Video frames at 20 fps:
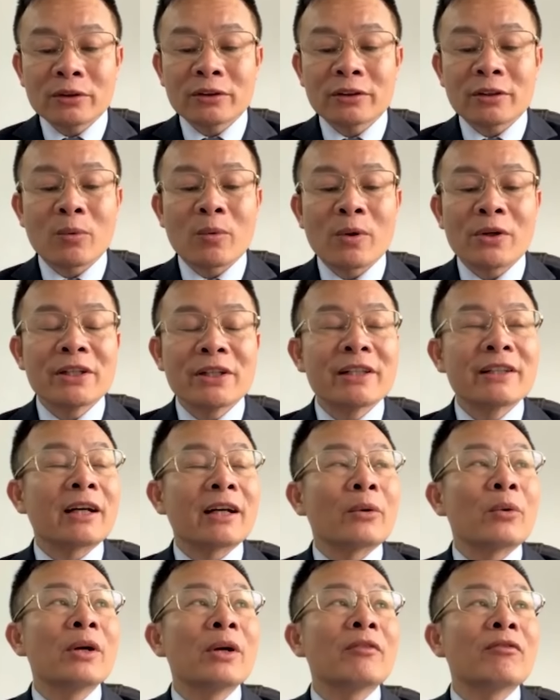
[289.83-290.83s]
trong quá trình giải
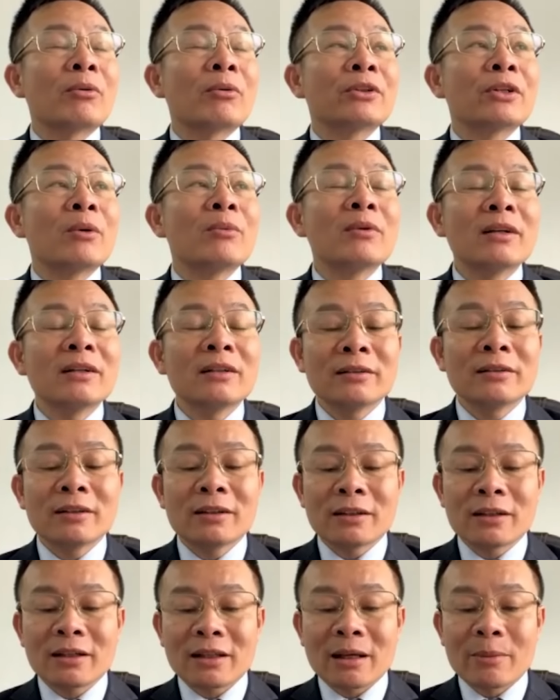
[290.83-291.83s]
quyết phòng chống
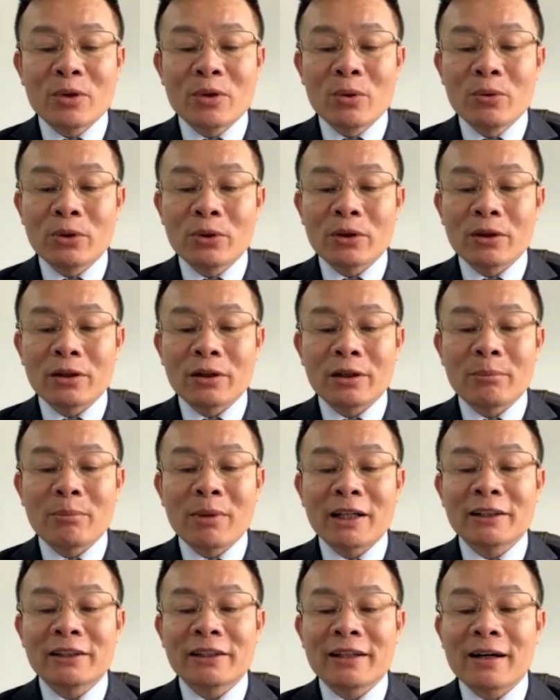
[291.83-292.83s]
ờ, tham nhũng của
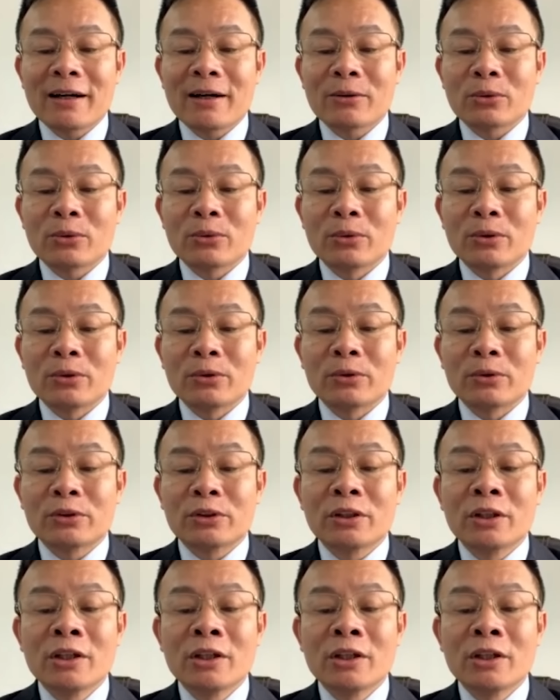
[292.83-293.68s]
ban chỉ đạo của